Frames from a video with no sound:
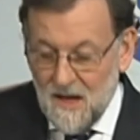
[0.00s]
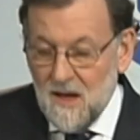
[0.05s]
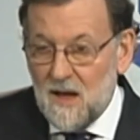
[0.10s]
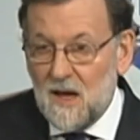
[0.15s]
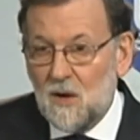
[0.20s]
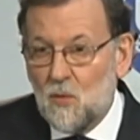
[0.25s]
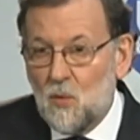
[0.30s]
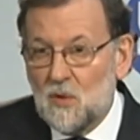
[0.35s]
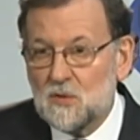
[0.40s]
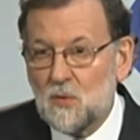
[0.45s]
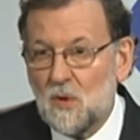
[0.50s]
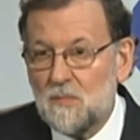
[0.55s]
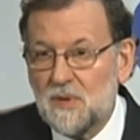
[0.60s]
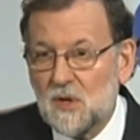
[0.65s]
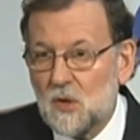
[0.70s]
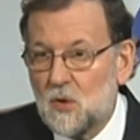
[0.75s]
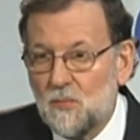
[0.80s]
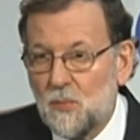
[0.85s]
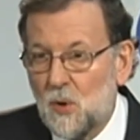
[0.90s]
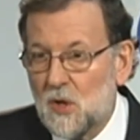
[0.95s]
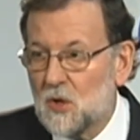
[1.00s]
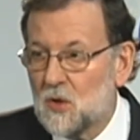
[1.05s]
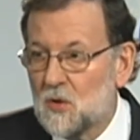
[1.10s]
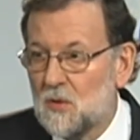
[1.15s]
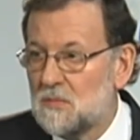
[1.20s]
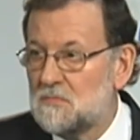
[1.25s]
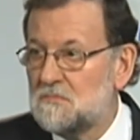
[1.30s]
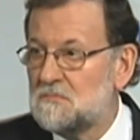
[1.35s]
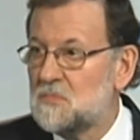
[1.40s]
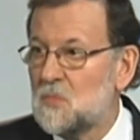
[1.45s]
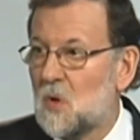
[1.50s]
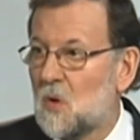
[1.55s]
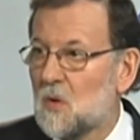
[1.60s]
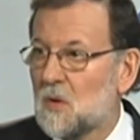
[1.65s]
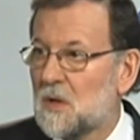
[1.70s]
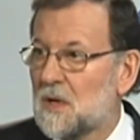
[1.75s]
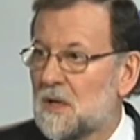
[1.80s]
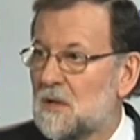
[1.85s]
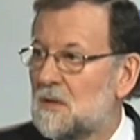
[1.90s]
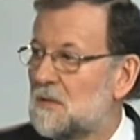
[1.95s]
En cuanto al presupuesto, no lo
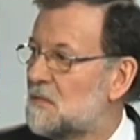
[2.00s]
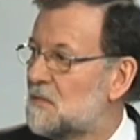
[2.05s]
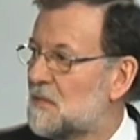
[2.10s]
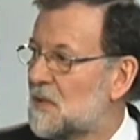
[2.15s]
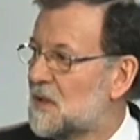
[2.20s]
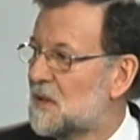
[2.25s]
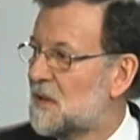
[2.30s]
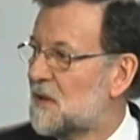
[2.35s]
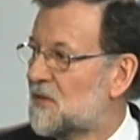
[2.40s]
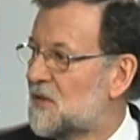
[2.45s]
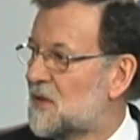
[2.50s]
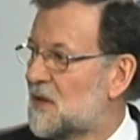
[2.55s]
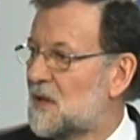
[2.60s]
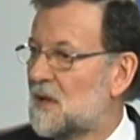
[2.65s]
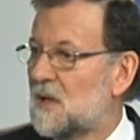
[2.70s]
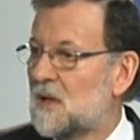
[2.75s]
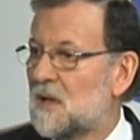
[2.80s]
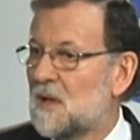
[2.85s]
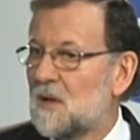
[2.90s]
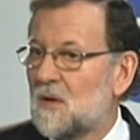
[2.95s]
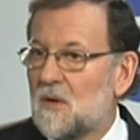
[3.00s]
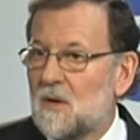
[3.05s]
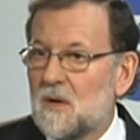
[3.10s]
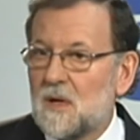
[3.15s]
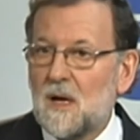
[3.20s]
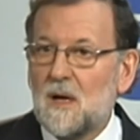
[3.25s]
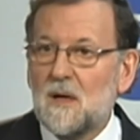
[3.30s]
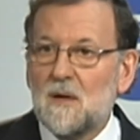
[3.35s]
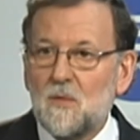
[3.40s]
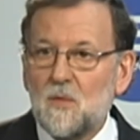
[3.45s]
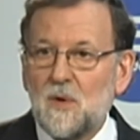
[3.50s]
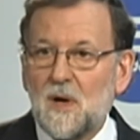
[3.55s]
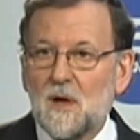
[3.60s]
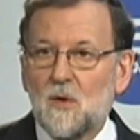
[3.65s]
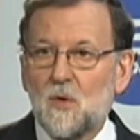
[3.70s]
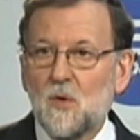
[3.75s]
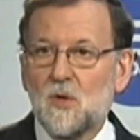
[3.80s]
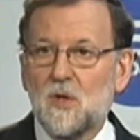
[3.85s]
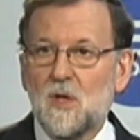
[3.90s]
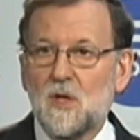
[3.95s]
creo. Es decir, eh, una
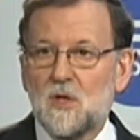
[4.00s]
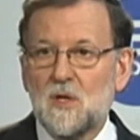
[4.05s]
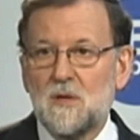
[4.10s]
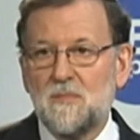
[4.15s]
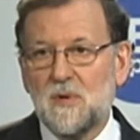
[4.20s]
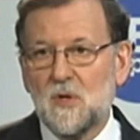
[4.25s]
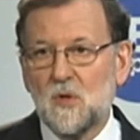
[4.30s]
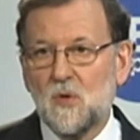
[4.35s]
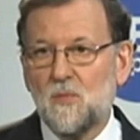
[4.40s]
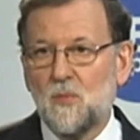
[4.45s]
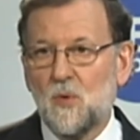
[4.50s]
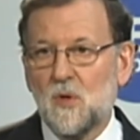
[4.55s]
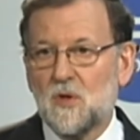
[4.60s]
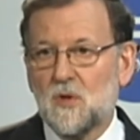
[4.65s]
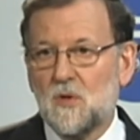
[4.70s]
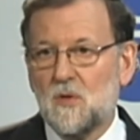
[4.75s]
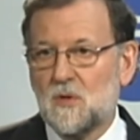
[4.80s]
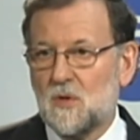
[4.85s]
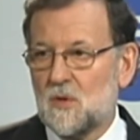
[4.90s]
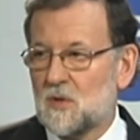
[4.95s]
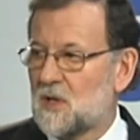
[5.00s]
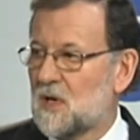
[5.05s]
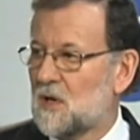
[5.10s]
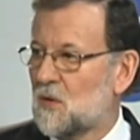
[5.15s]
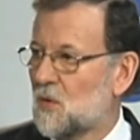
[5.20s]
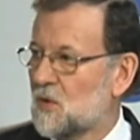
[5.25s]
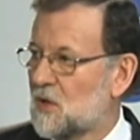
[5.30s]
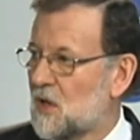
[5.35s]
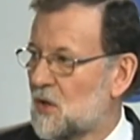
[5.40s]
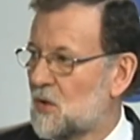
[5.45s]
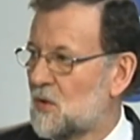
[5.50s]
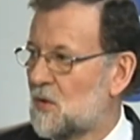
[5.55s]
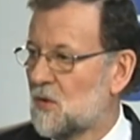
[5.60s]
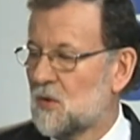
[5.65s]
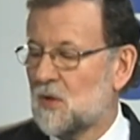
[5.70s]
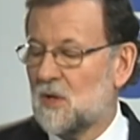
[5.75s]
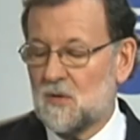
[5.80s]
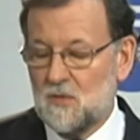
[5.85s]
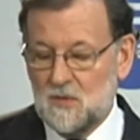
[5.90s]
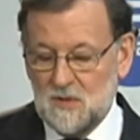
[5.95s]
cosa es el presupuesto y otra cosa son
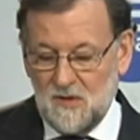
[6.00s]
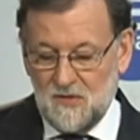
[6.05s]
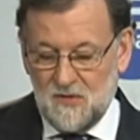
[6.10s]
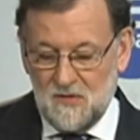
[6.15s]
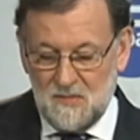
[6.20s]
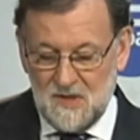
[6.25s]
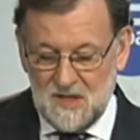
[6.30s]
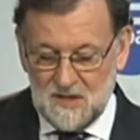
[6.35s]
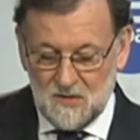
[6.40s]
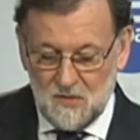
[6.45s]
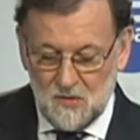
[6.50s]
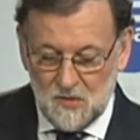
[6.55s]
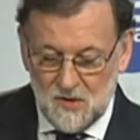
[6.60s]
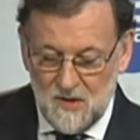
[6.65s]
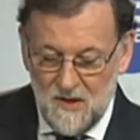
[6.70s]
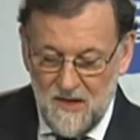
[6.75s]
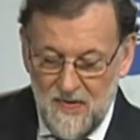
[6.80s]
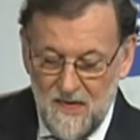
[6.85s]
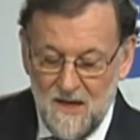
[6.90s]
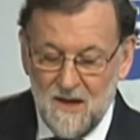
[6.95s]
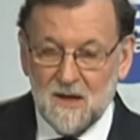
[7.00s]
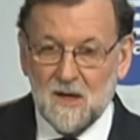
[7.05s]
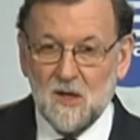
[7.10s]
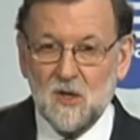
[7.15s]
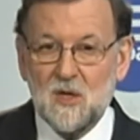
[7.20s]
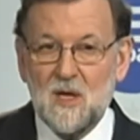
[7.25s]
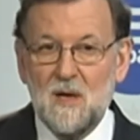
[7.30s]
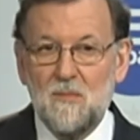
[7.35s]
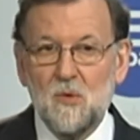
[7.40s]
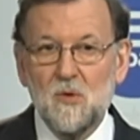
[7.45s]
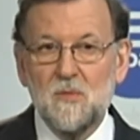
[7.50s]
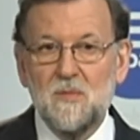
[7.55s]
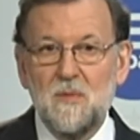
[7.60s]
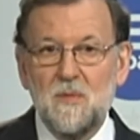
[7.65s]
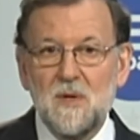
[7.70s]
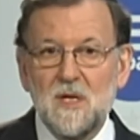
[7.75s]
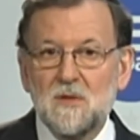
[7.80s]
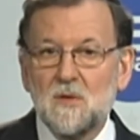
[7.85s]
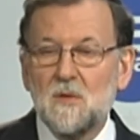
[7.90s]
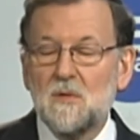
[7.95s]
los acontecimientos que estamos
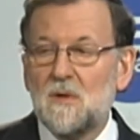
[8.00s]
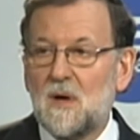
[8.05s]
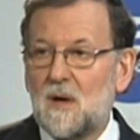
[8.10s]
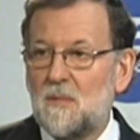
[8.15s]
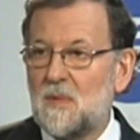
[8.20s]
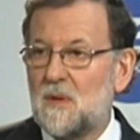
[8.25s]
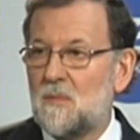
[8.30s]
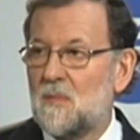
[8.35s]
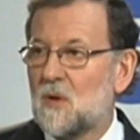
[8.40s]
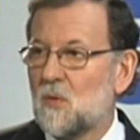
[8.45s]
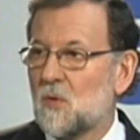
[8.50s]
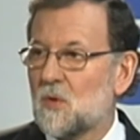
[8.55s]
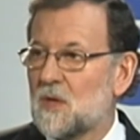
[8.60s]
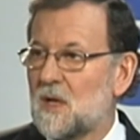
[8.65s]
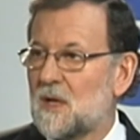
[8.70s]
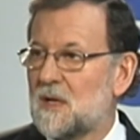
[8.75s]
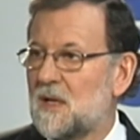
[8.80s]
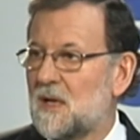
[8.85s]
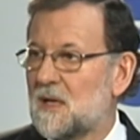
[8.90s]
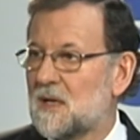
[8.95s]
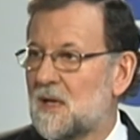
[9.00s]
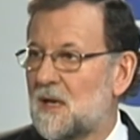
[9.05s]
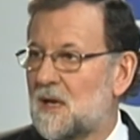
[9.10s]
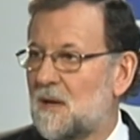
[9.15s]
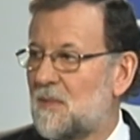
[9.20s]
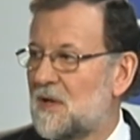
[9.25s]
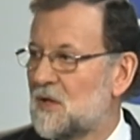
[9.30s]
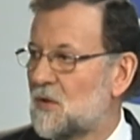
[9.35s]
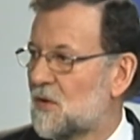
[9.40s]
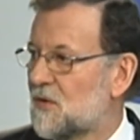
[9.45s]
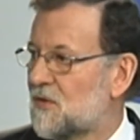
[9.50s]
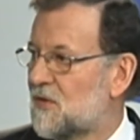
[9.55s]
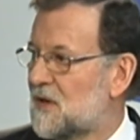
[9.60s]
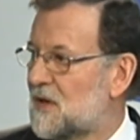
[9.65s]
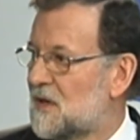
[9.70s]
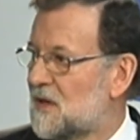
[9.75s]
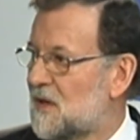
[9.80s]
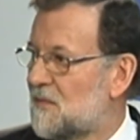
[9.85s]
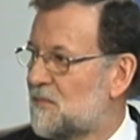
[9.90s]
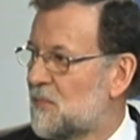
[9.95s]
viviendo. A mí me gustaría que a la mayor
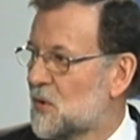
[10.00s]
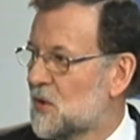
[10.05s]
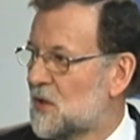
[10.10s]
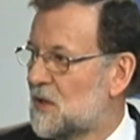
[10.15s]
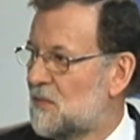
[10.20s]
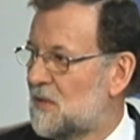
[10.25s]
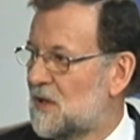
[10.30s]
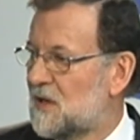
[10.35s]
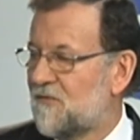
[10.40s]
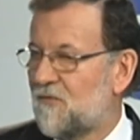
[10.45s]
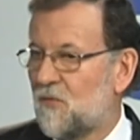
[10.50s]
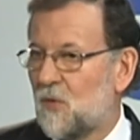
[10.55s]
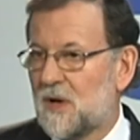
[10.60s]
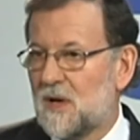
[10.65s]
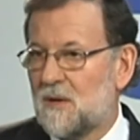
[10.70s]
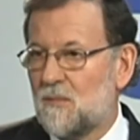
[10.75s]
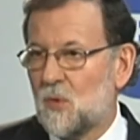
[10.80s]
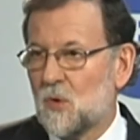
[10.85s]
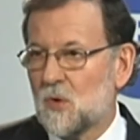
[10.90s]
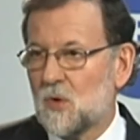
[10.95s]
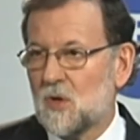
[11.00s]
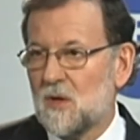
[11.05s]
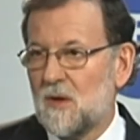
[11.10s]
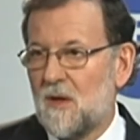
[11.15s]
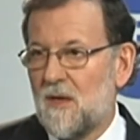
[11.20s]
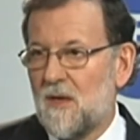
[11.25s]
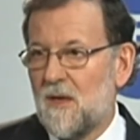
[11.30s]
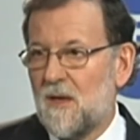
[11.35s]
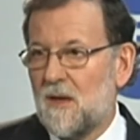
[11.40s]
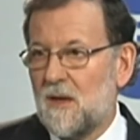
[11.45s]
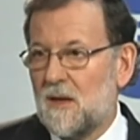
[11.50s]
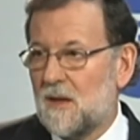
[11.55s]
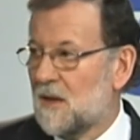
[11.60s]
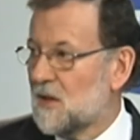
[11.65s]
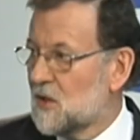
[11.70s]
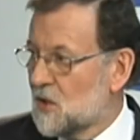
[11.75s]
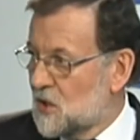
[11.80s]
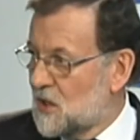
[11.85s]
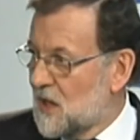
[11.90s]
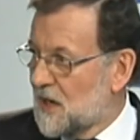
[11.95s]
celeridad posible fuéramos, eh,
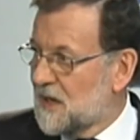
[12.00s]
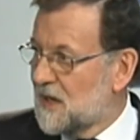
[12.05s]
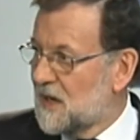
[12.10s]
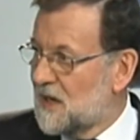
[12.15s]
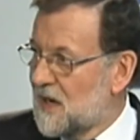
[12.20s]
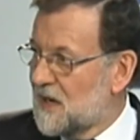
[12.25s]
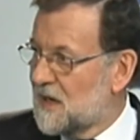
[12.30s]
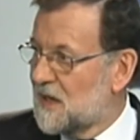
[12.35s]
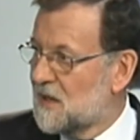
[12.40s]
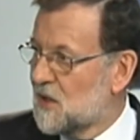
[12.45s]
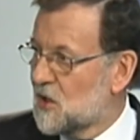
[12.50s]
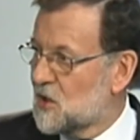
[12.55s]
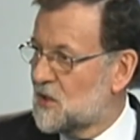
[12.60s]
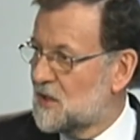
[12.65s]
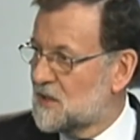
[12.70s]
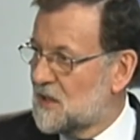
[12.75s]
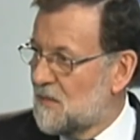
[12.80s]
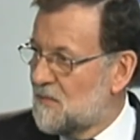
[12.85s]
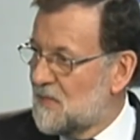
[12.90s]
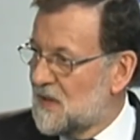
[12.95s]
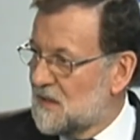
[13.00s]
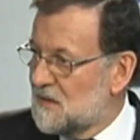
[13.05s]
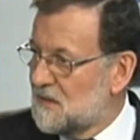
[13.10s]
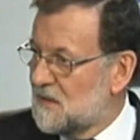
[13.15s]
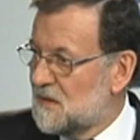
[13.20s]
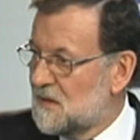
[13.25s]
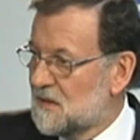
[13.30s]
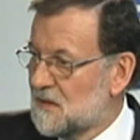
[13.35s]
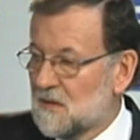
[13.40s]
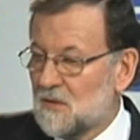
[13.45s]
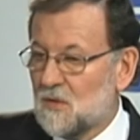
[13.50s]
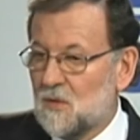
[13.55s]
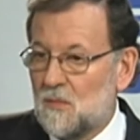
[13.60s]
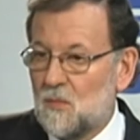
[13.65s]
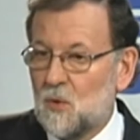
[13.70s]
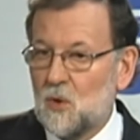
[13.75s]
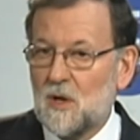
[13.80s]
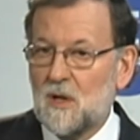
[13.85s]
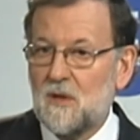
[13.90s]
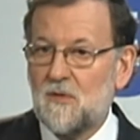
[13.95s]
se arreglara este tema, eh,
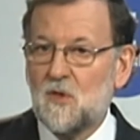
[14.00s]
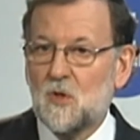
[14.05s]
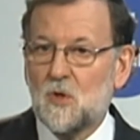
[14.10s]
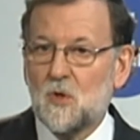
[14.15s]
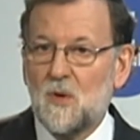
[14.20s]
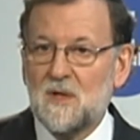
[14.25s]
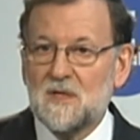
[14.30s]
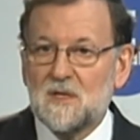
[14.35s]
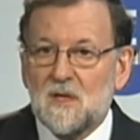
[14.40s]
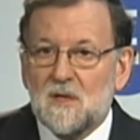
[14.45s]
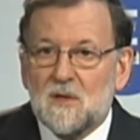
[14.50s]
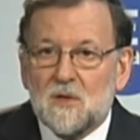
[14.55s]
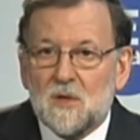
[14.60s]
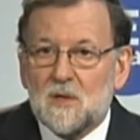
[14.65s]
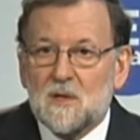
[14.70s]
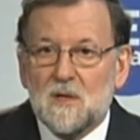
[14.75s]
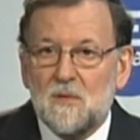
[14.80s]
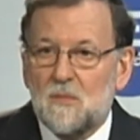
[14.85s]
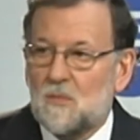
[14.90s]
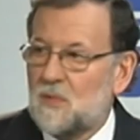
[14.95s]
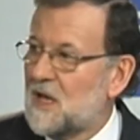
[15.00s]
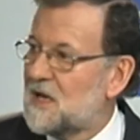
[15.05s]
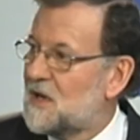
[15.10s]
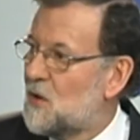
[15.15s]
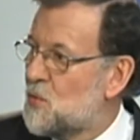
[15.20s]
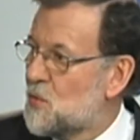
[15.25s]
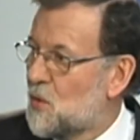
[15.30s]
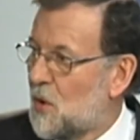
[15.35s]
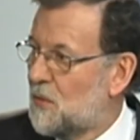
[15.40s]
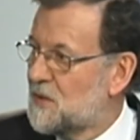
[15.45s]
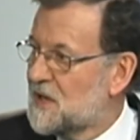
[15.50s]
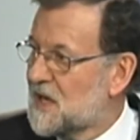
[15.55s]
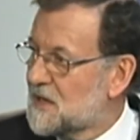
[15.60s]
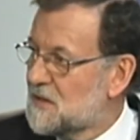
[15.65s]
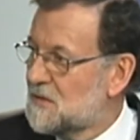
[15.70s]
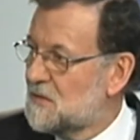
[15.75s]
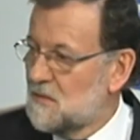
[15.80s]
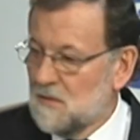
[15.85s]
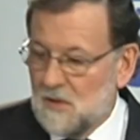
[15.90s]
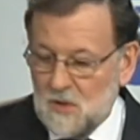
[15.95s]
como le he dicho antes, que hubiera un
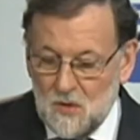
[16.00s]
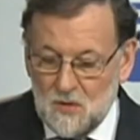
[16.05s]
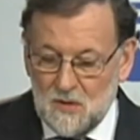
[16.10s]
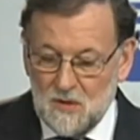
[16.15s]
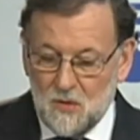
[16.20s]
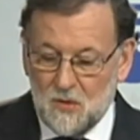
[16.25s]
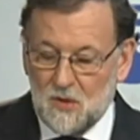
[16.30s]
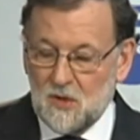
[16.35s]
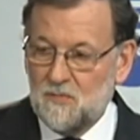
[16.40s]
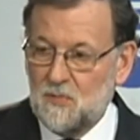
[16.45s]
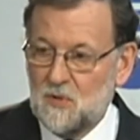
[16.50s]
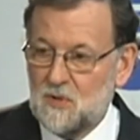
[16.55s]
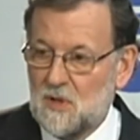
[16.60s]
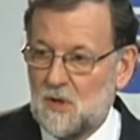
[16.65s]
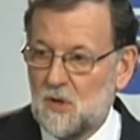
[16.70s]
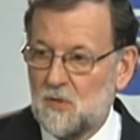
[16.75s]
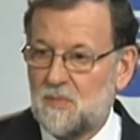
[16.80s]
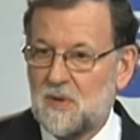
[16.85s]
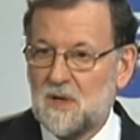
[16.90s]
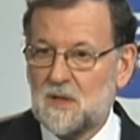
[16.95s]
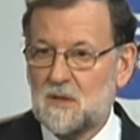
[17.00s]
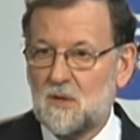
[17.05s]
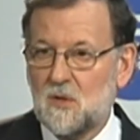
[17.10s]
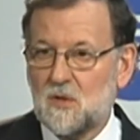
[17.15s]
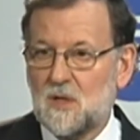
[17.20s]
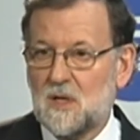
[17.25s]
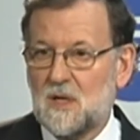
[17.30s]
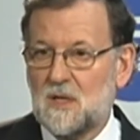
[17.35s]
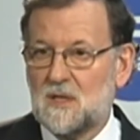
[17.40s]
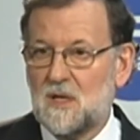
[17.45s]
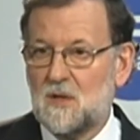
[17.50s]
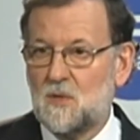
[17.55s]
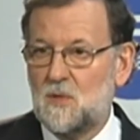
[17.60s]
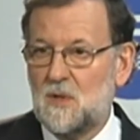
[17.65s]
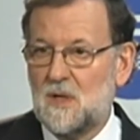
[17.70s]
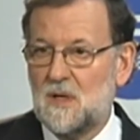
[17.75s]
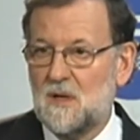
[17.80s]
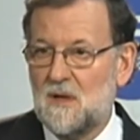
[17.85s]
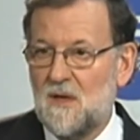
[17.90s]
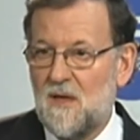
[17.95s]
gobierno, eso le corresponde a los partidos de
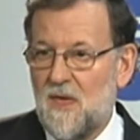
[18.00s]
Cataluña,